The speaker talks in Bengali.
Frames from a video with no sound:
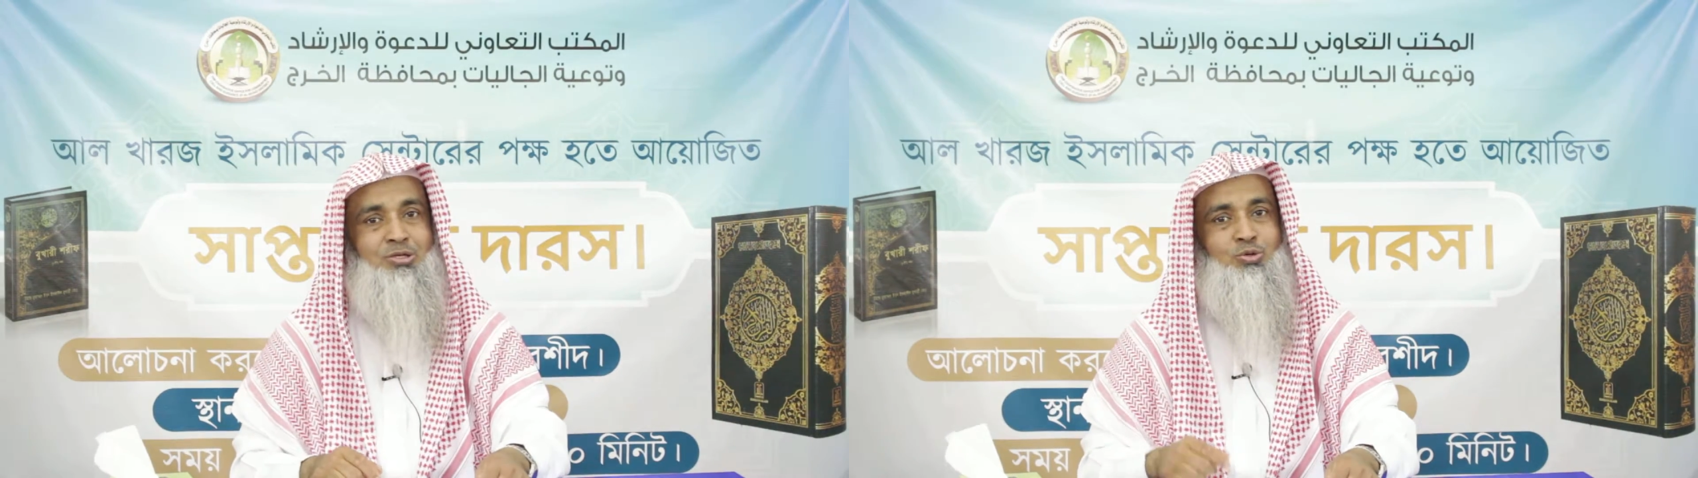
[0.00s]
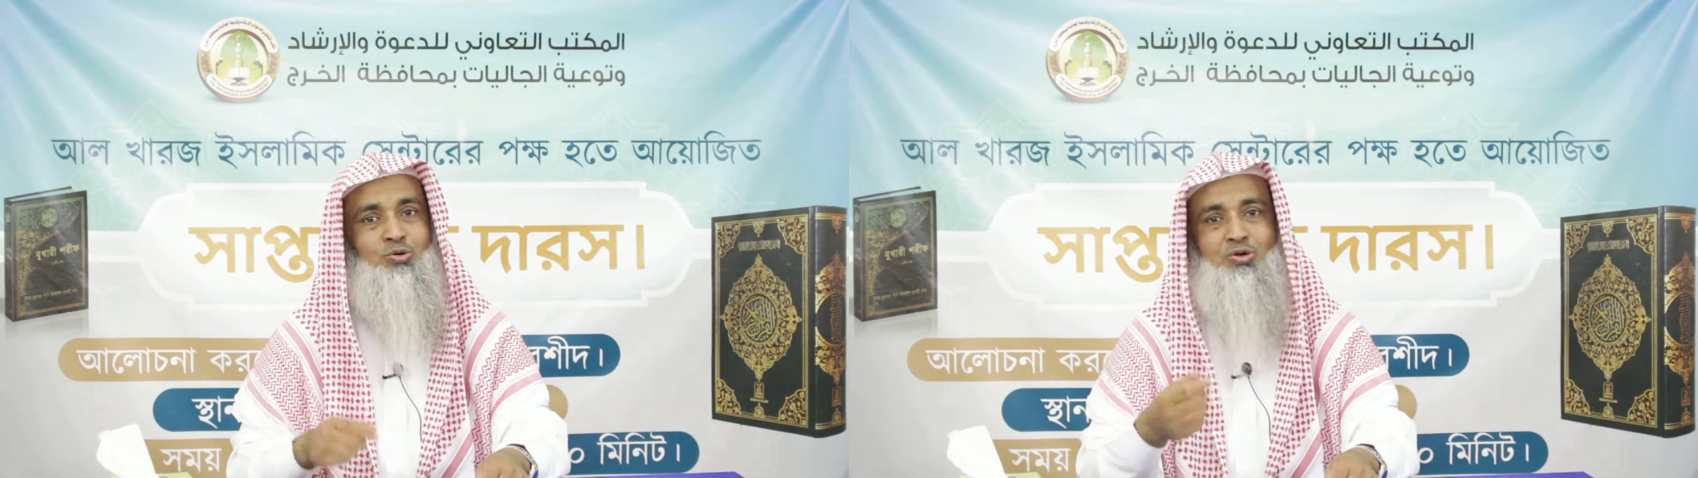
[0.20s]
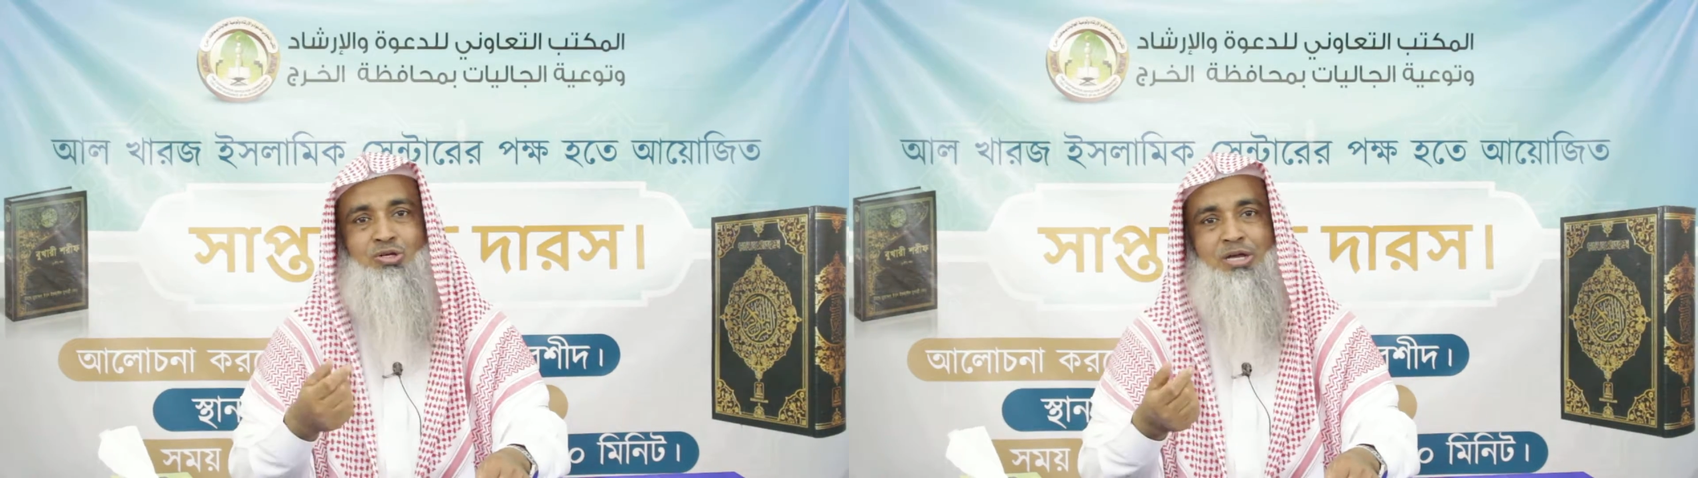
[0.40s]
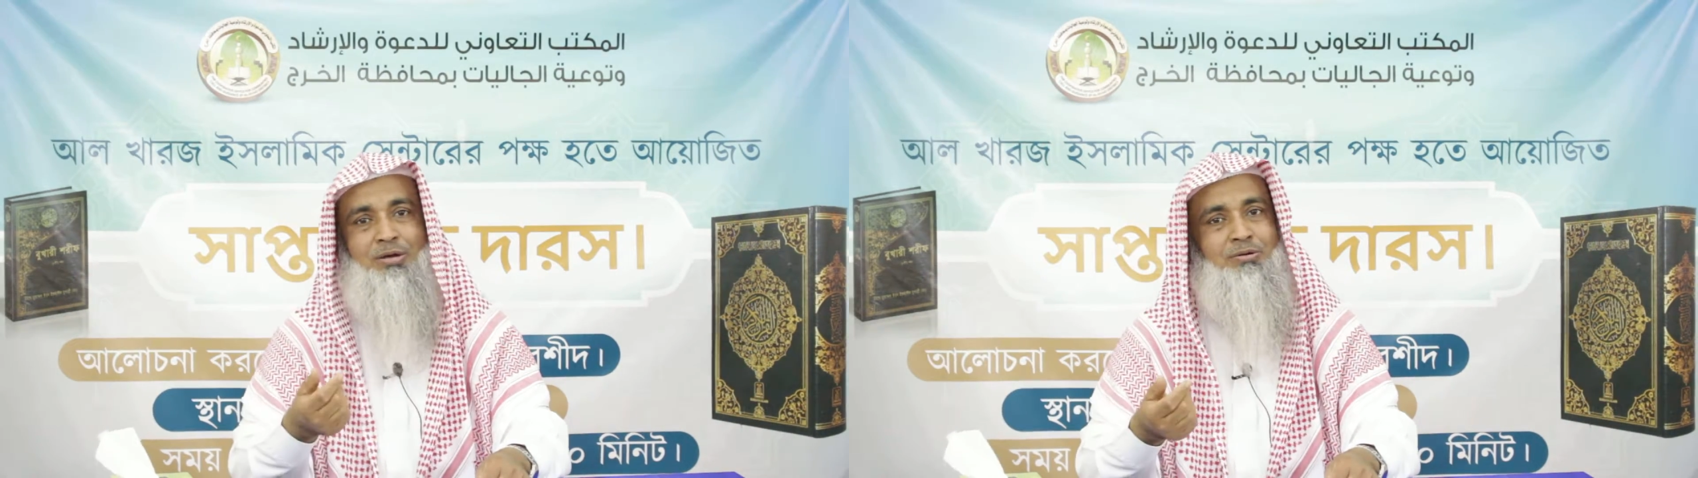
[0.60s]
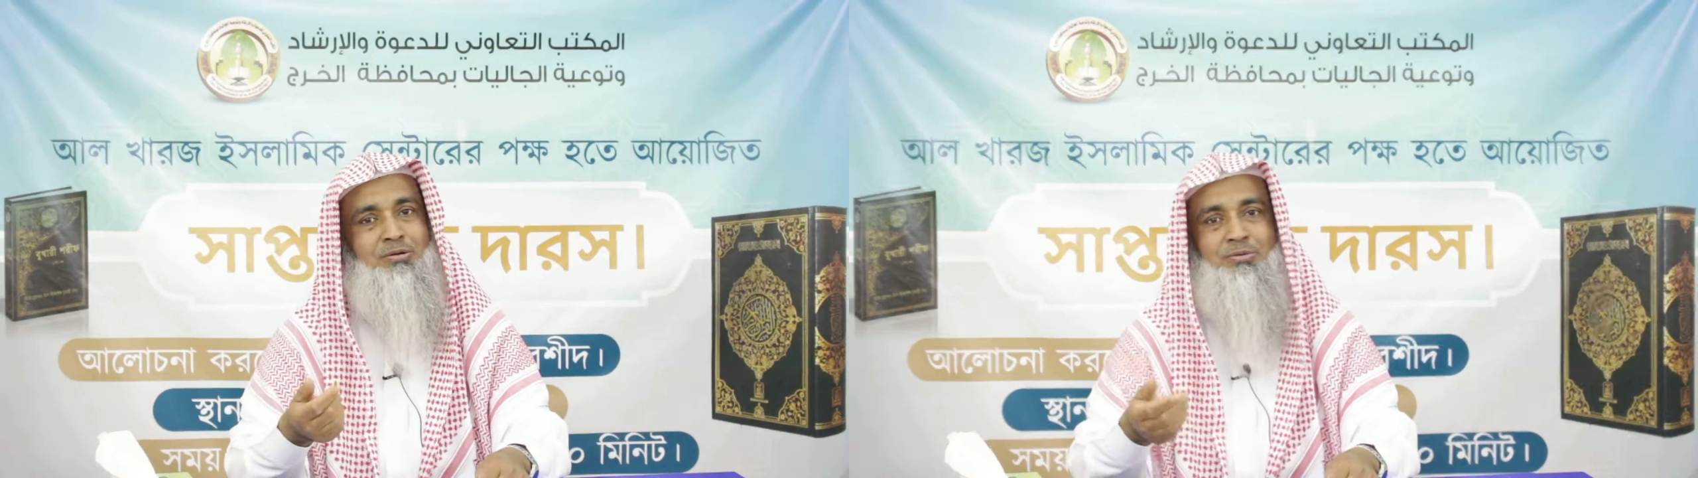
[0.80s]
সন্ন্যতটা
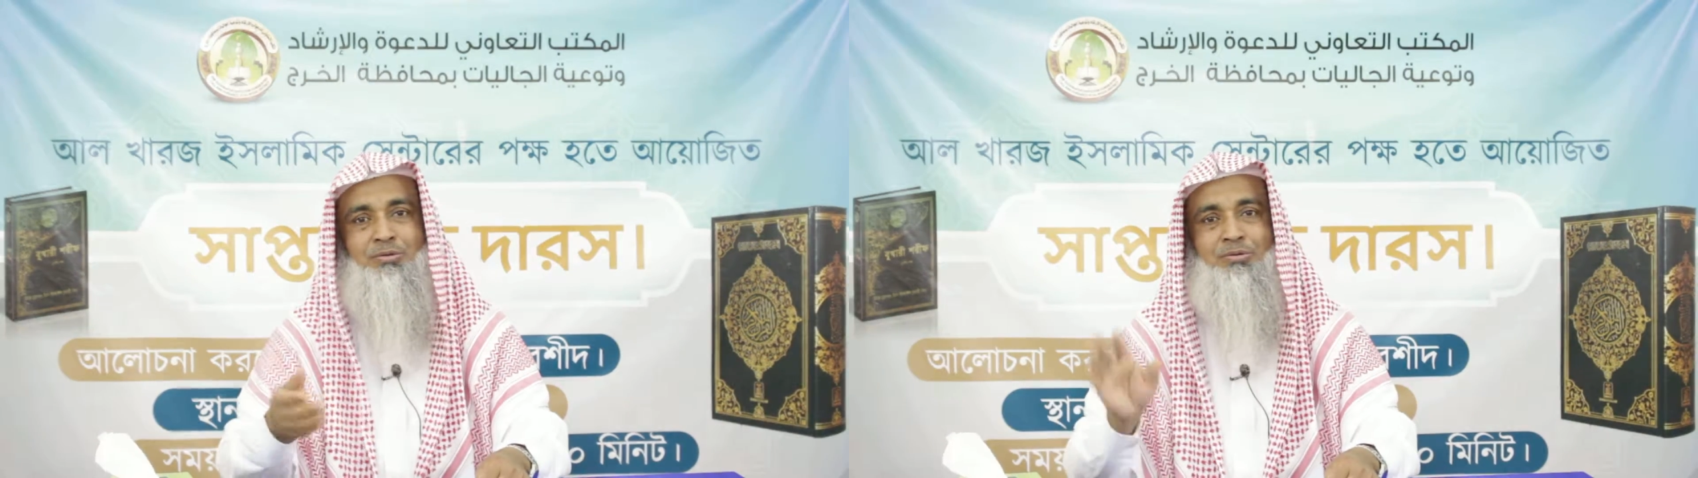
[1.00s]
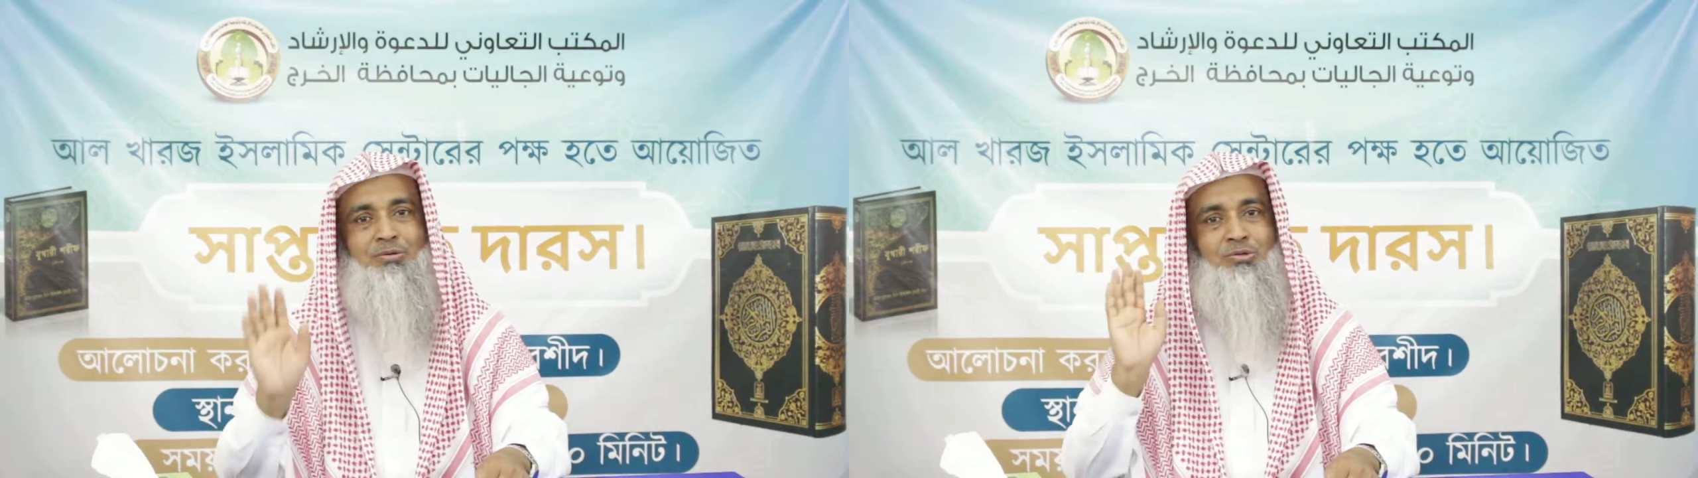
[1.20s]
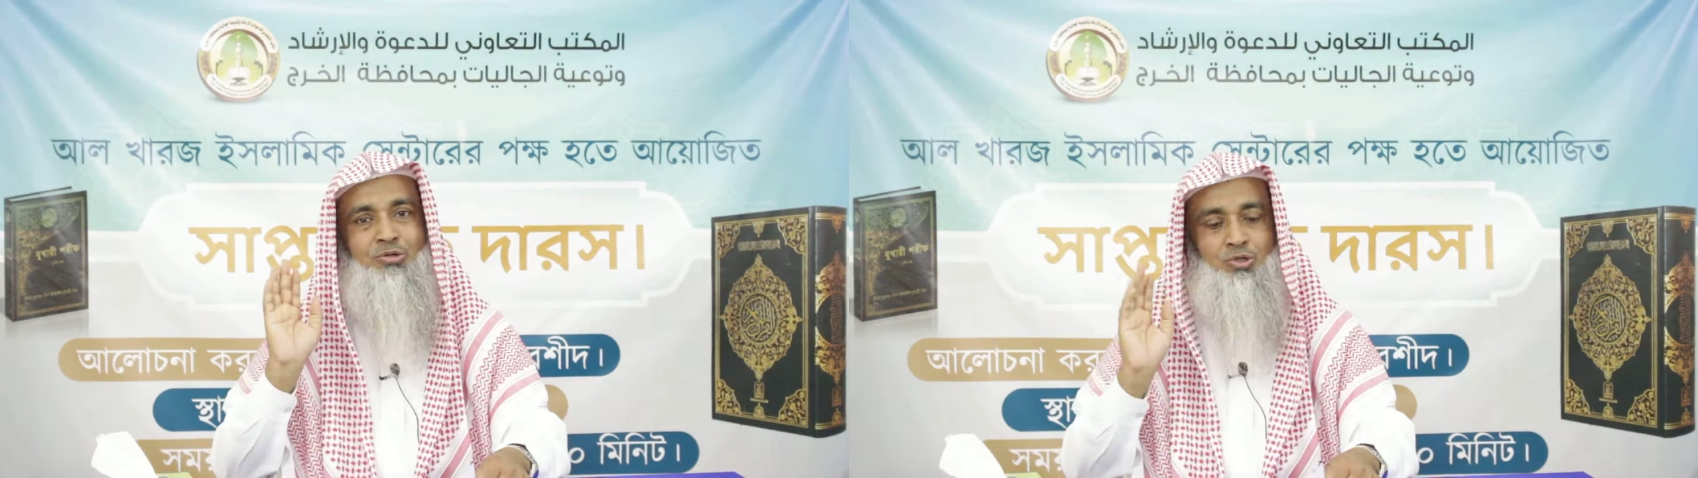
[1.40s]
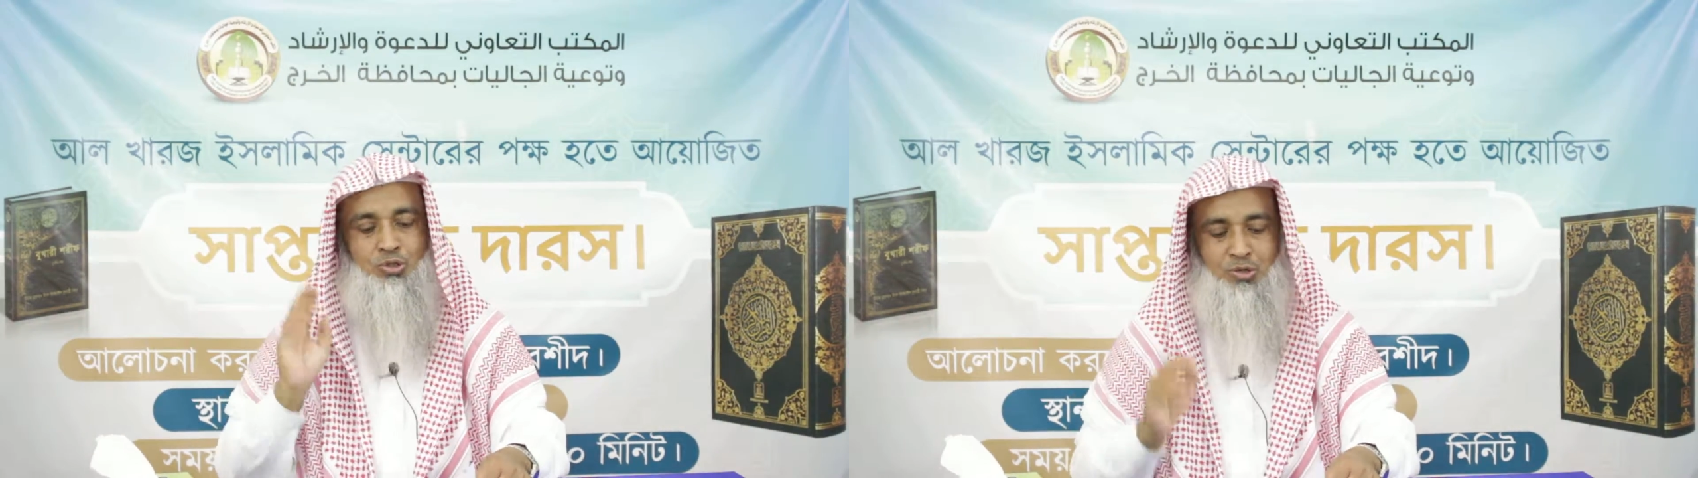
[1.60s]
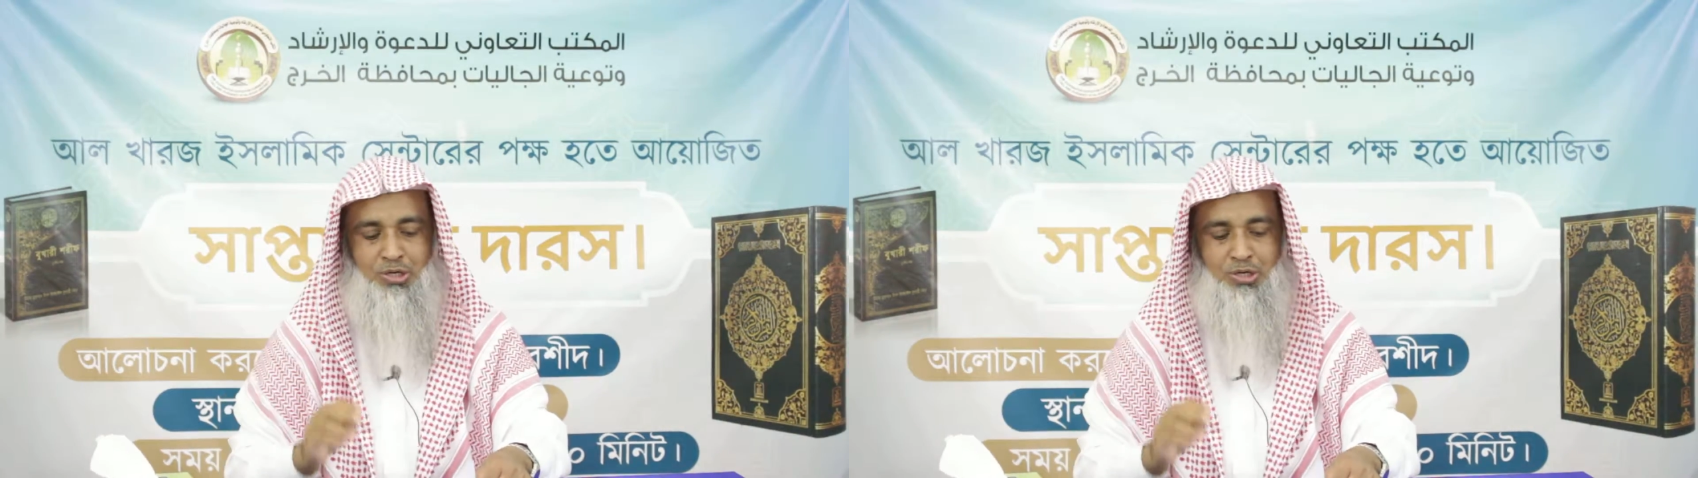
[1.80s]
ধ্বংস